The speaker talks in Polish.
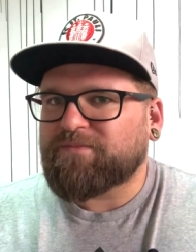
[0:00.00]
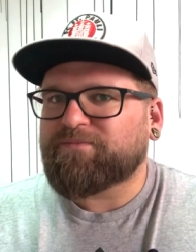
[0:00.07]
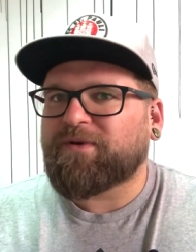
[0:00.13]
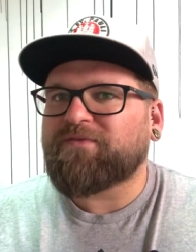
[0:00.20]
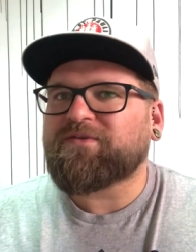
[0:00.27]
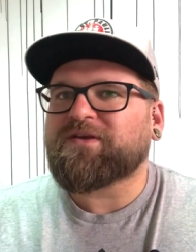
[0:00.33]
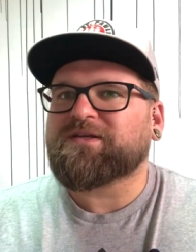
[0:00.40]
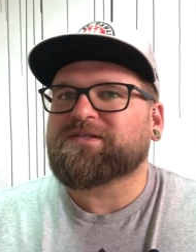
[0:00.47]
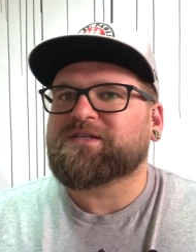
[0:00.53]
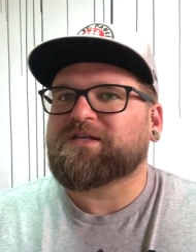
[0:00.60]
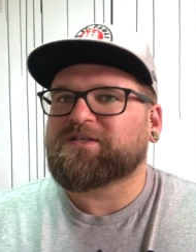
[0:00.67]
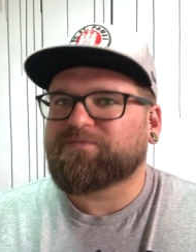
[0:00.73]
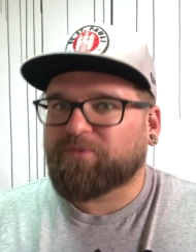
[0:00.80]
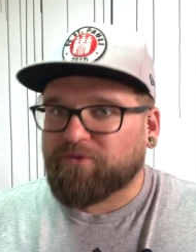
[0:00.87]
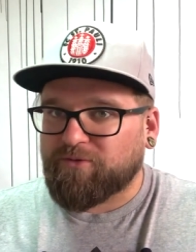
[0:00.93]
Pewnie ze
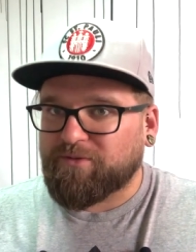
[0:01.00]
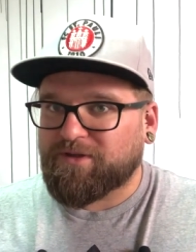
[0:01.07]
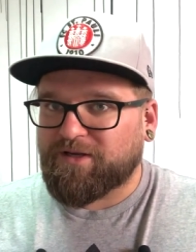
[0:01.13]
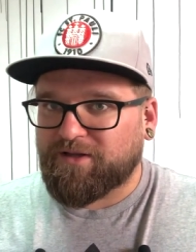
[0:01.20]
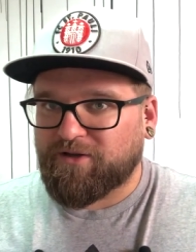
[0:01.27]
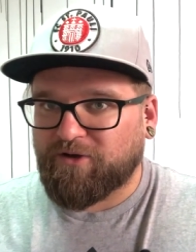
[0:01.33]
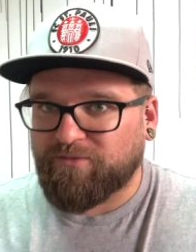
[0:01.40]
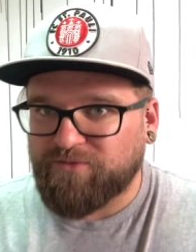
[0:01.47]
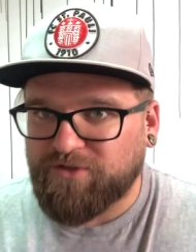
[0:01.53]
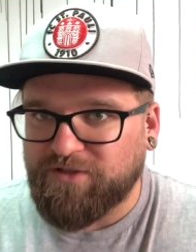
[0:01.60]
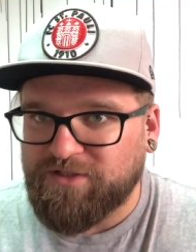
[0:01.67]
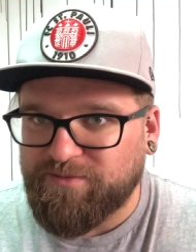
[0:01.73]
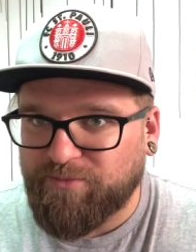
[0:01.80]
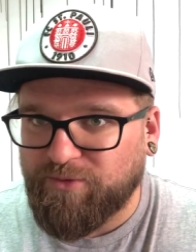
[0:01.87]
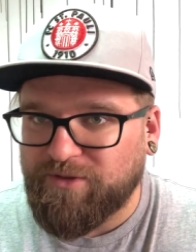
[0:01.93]
sporą krytyką się
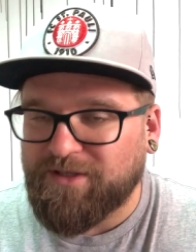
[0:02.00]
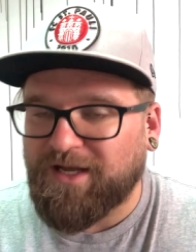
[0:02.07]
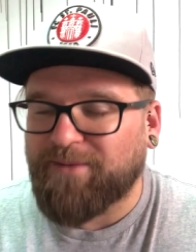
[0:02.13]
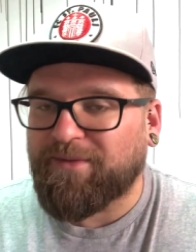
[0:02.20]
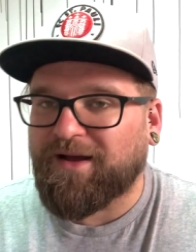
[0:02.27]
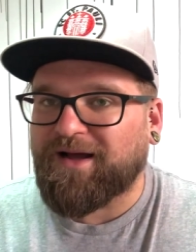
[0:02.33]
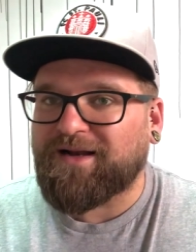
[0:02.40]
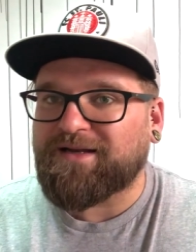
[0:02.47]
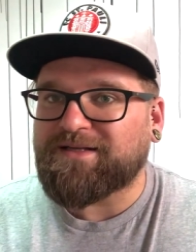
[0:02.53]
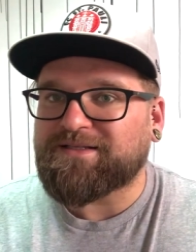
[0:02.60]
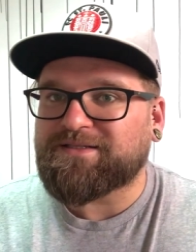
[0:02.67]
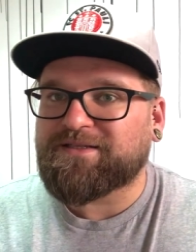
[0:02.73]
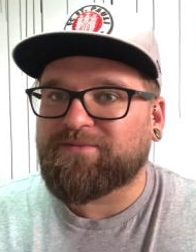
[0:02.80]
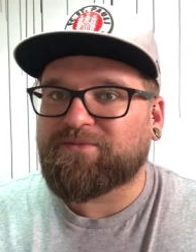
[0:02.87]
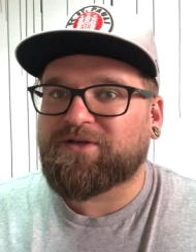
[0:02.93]
spotkam, ale
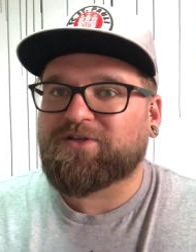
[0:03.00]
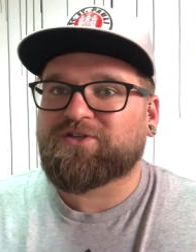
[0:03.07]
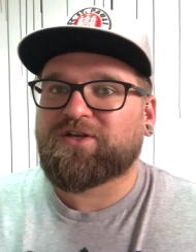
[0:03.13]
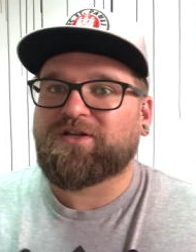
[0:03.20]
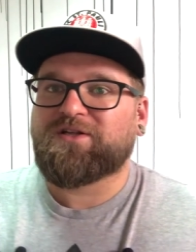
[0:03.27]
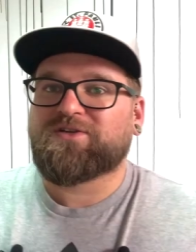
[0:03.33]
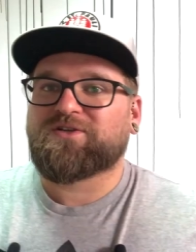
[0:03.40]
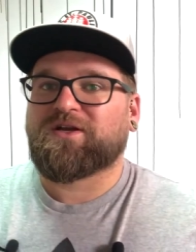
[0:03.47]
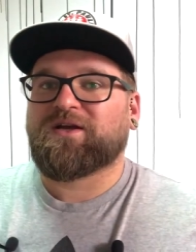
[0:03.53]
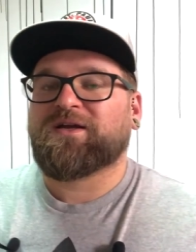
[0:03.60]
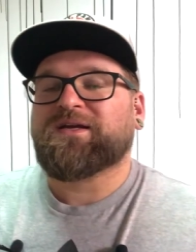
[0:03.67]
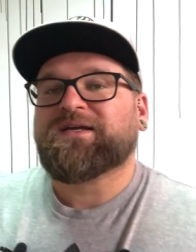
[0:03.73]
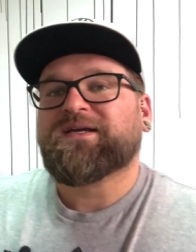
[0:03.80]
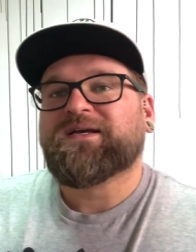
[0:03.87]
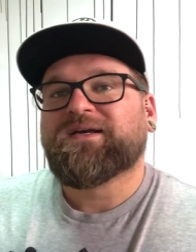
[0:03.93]
z tym też się liczę,
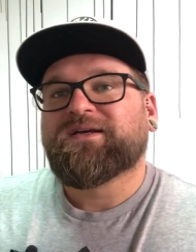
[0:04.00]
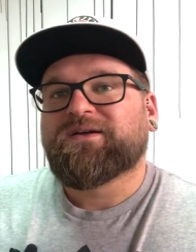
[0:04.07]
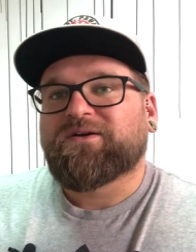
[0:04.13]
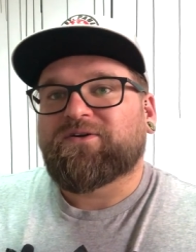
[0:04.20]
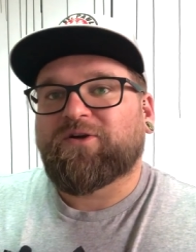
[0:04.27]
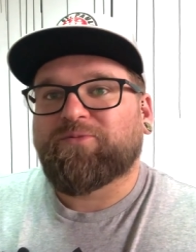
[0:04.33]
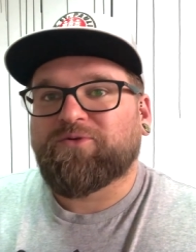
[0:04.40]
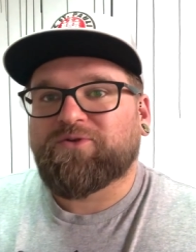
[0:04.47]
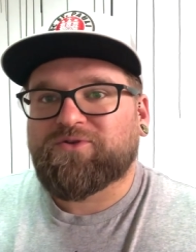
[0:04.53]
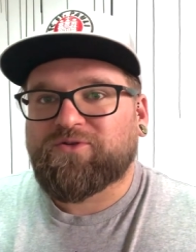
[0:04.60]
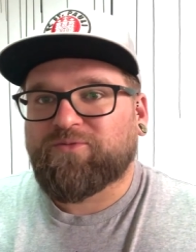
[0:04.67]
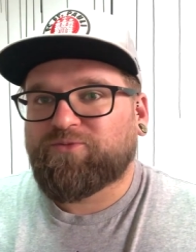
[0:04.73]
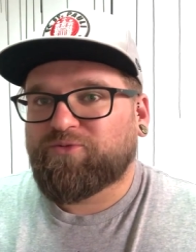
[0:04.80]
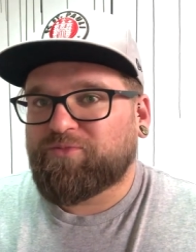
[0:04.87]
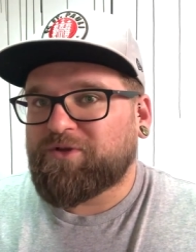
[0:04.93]
robiąc
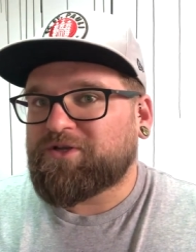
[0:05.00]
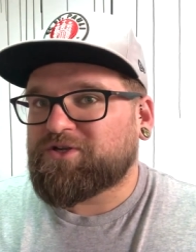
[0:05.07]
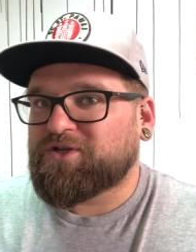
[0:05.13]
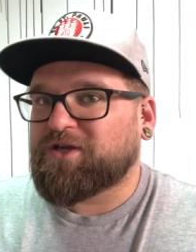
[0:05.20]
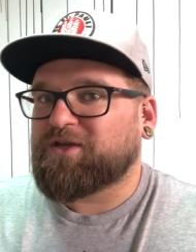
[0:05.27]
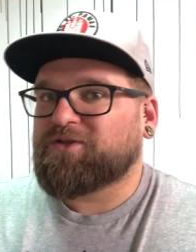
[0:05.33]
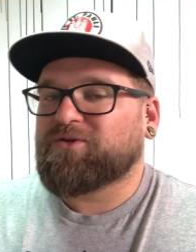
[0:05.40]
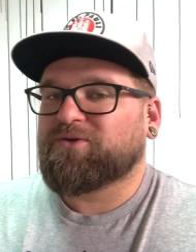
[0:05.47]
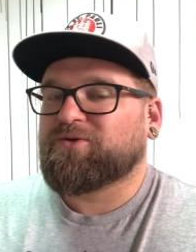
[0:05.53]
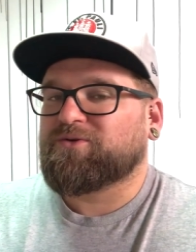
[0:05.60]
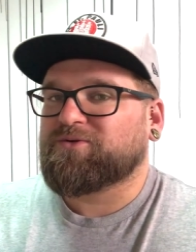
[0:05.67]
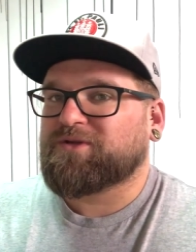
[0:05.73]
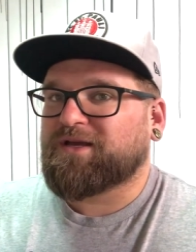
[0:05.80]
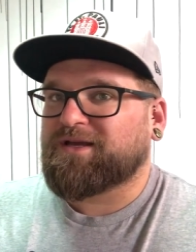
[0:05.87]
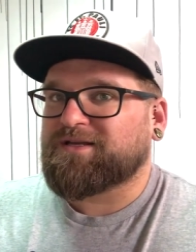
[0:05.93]
to publicznie i
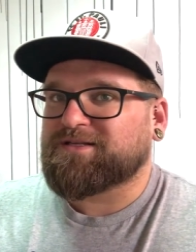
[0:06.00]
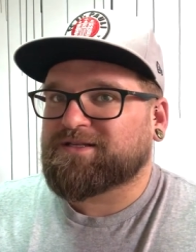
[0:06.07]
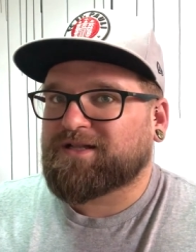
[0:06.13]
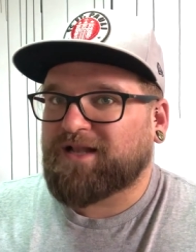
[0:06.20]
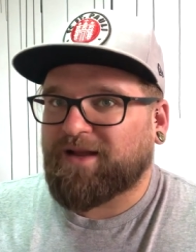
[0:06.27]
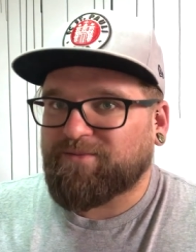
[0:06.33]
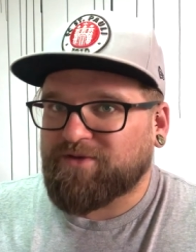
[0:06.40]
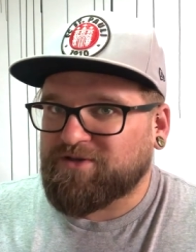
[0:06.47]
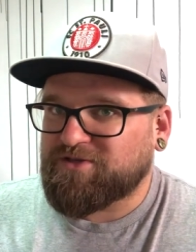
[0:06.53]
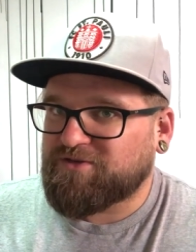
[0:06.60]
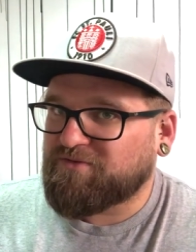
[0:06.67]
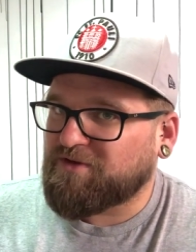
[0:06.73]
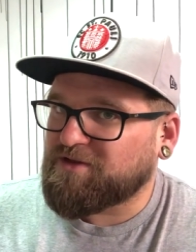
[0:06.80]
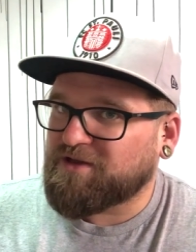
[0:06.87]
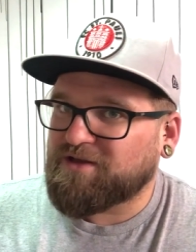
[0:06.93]
to nie jest dla mnie
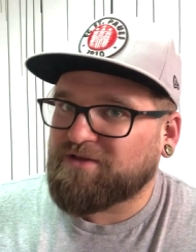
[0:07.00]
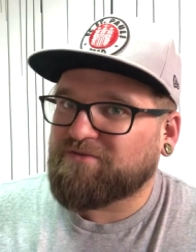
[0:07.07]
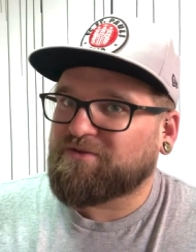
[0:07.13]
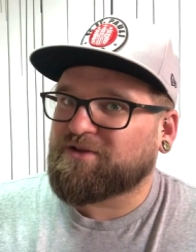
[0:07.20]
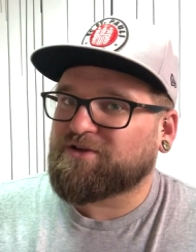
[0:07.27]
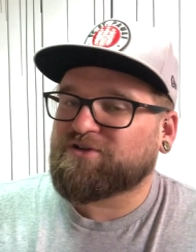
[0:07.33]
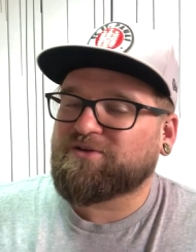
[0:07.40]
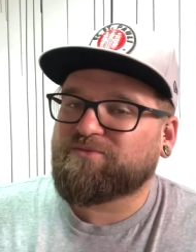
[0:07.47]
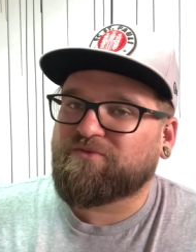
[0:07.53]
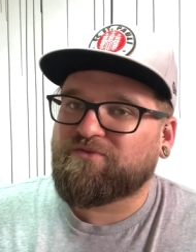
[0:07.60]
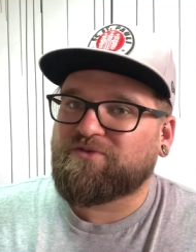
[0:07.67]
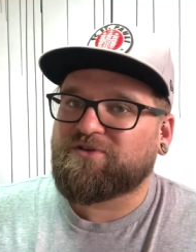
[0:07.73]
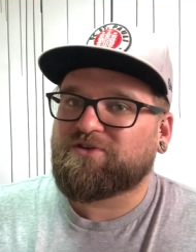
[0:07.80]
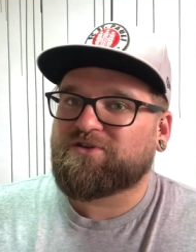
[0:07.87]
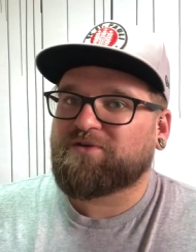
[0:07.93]
zdziwienie i Wy też nie
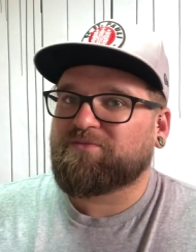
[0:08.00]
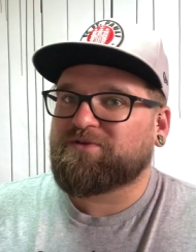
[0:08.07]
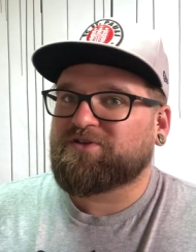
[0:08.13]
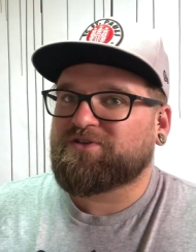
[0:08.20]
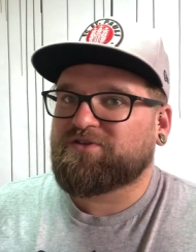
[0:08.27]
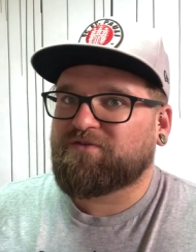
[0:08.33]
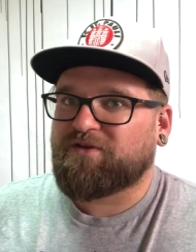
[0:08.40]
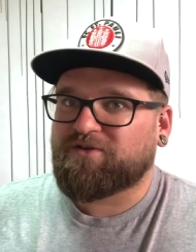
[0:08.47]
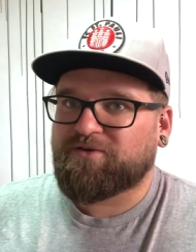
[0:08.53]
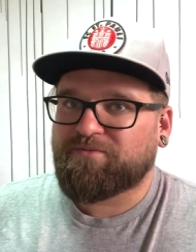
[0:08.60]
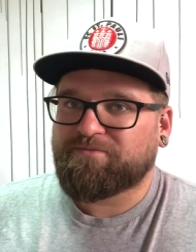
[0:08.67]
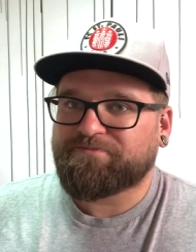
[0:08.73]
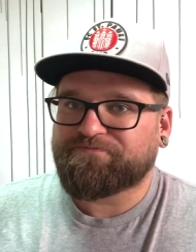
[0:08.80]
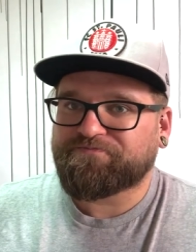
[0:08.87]
powinniście być zdziwieni.